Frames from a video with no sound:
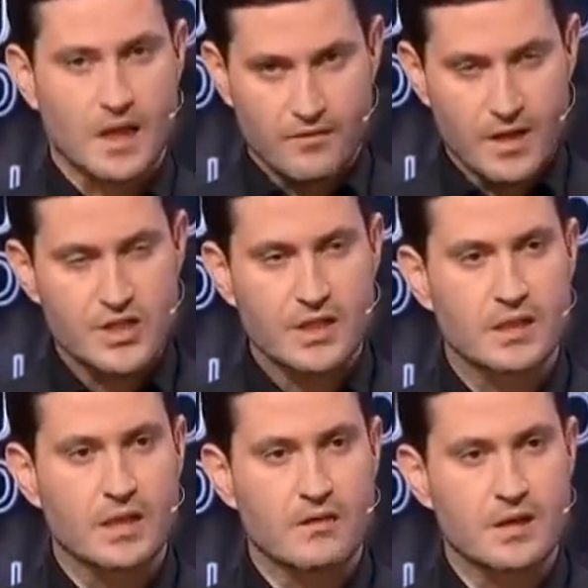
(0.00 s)
Так важно
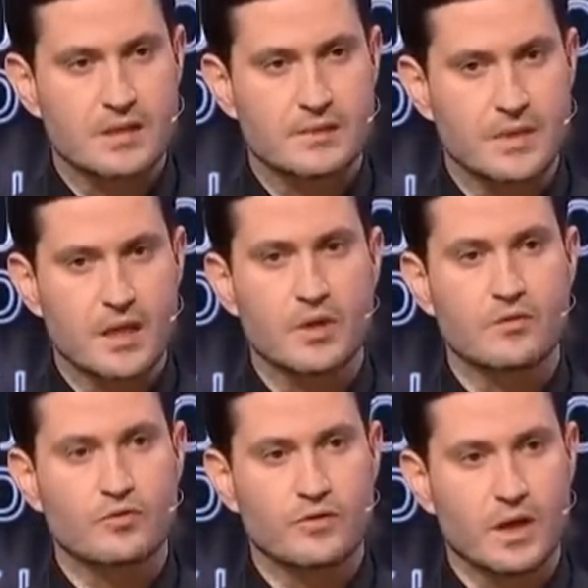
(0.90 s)
это для вас? Я имею
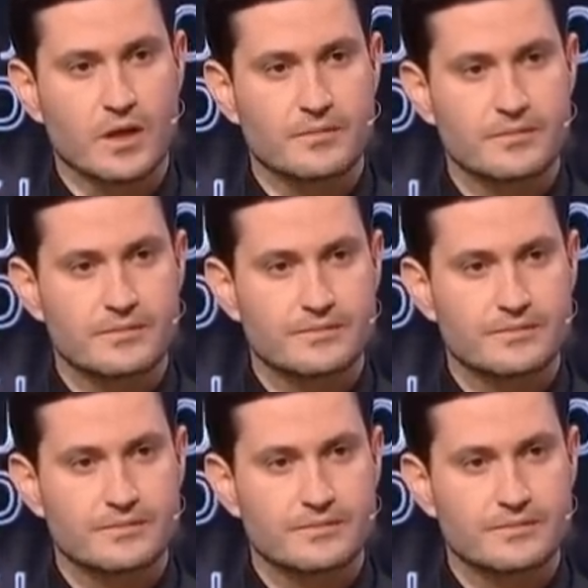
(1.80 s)
в виду флаг.